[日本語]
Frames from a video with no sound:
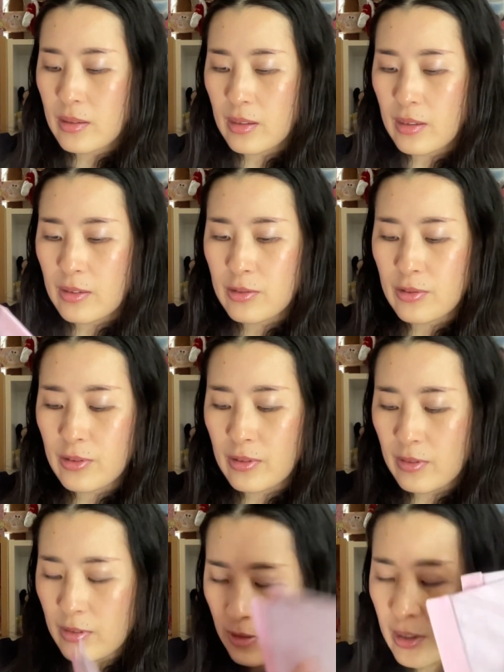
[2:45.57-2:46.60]
んかそれ
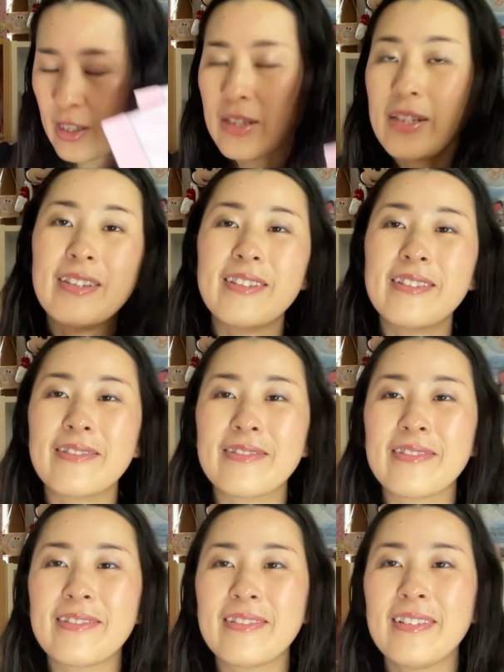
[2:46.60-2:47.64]
先にそ
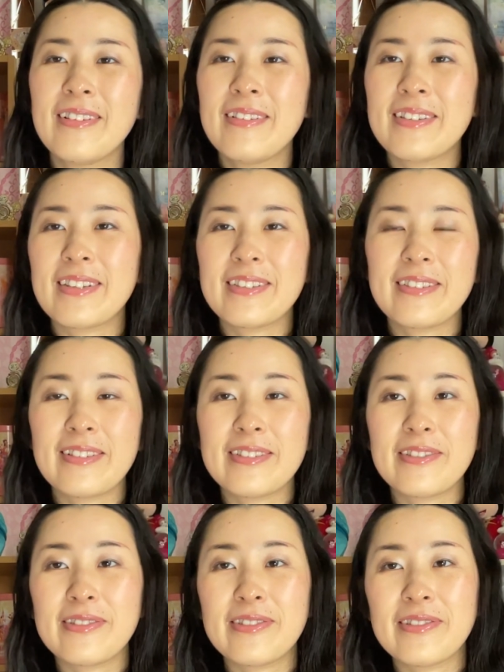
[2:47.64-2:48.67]
の私は
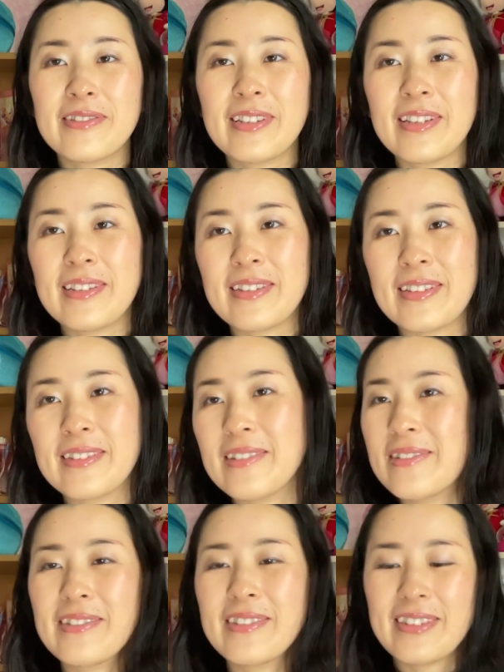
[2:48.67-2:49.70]
受注生産受
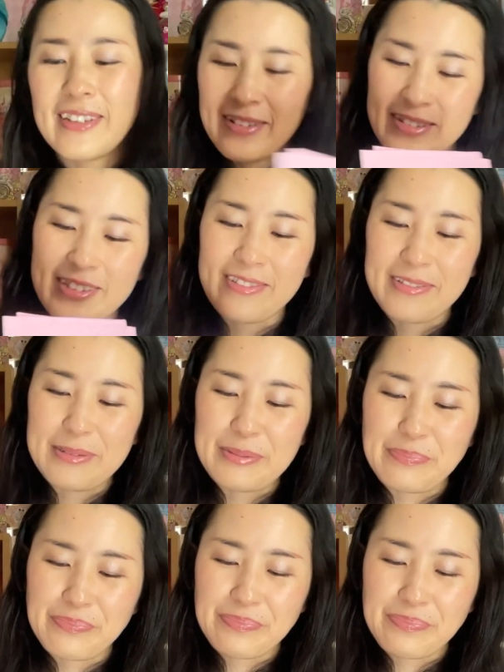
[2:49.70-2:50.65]
注っていうかその